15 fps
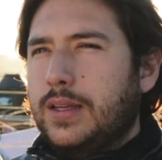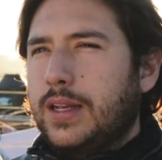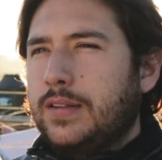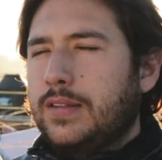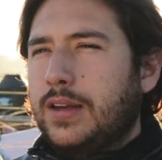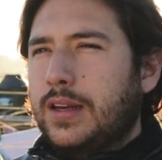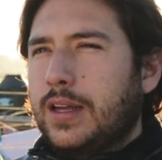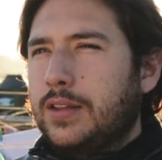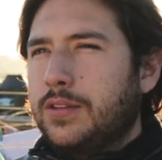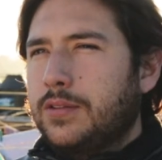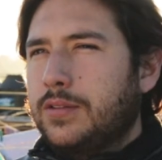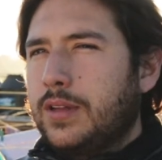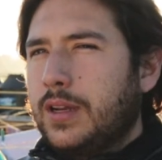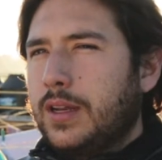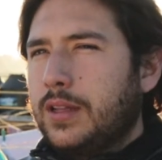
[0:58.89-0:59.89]
que ir
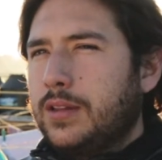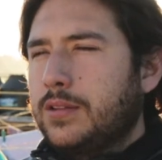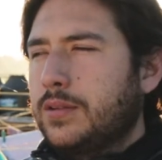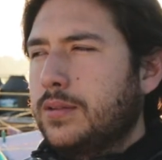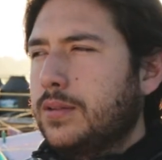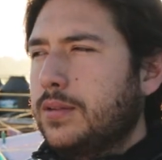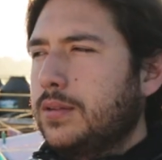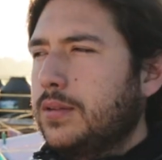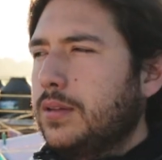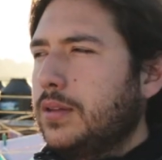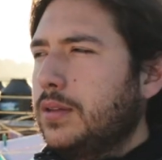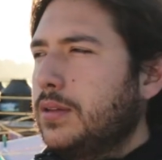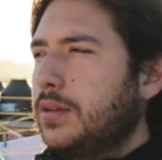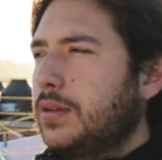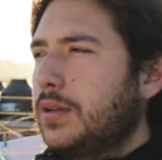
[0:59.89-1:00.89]
acercándose lento ¿no?
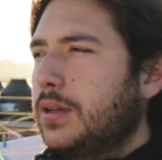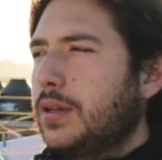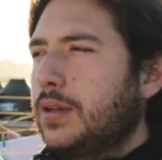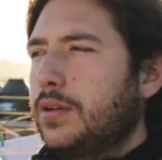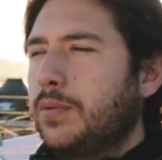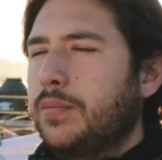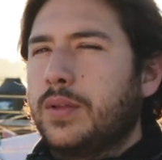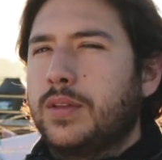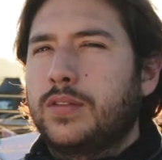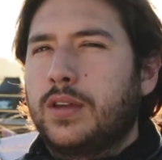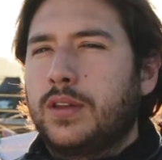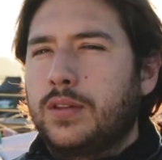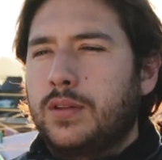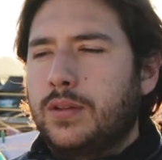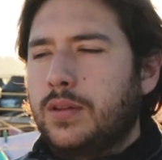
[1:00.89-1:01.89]
y tiene que ir
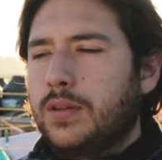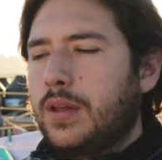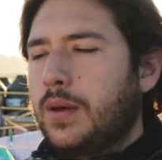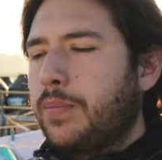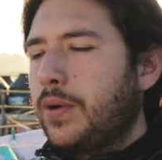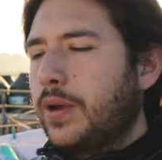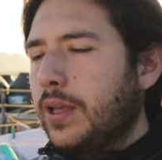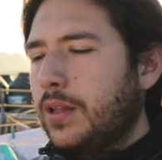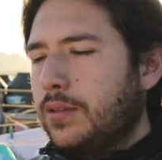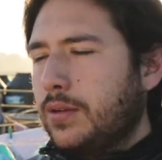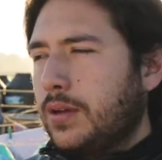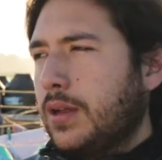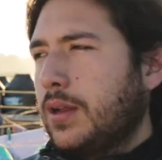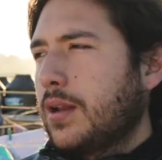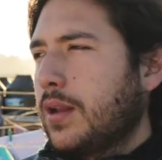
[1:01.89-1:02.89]
convenciendo de a
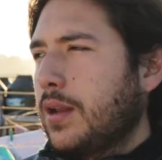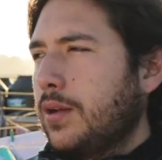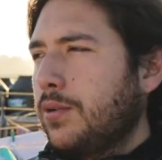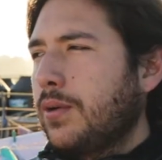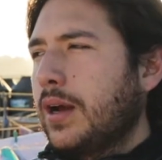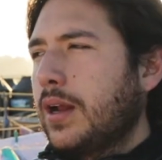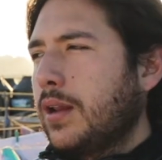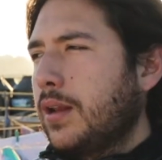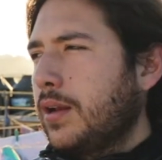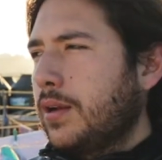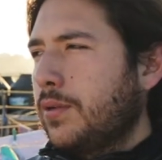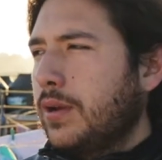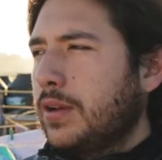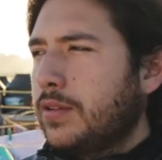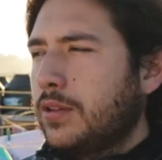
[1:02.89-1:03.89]
poquito al lugar en
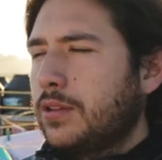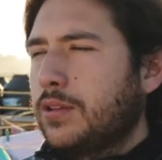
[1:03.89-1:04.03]
el cual se